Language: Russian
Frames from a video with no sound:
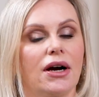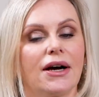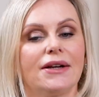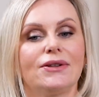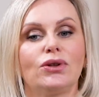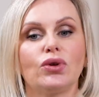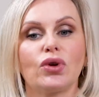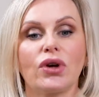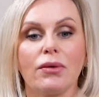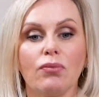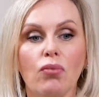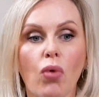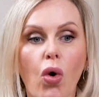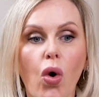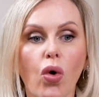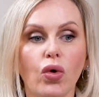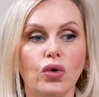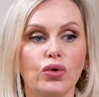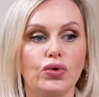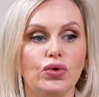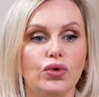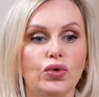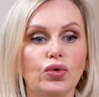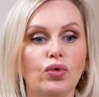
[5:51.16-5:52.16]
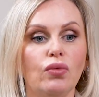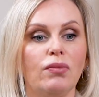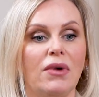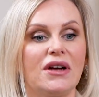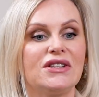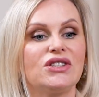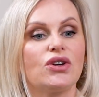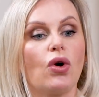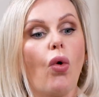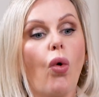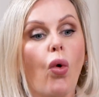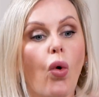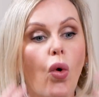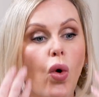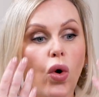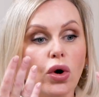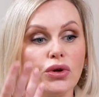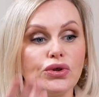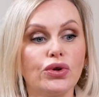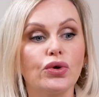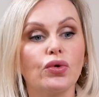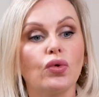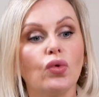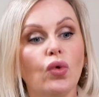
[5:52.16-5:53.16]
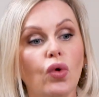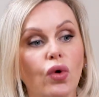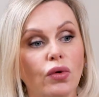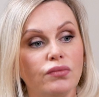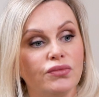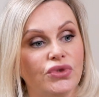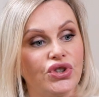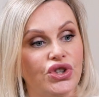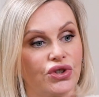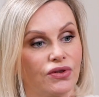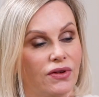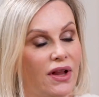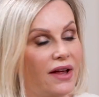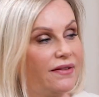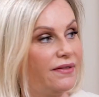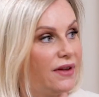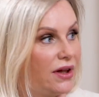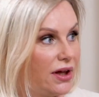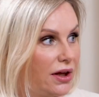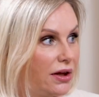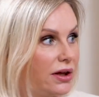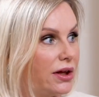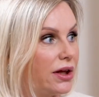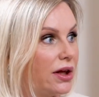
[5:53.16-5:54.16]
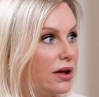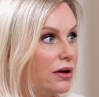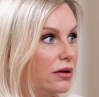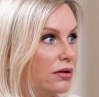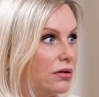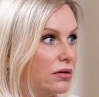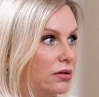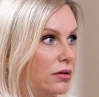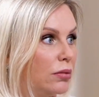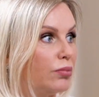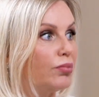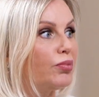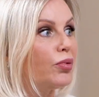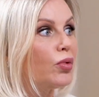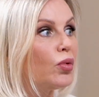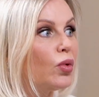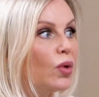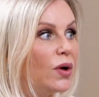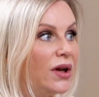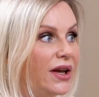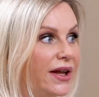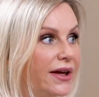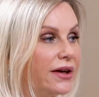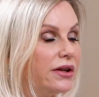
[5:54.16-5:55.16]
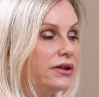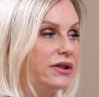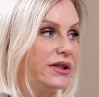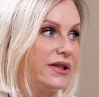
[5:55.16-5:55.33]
которые могут думать о другом человеке более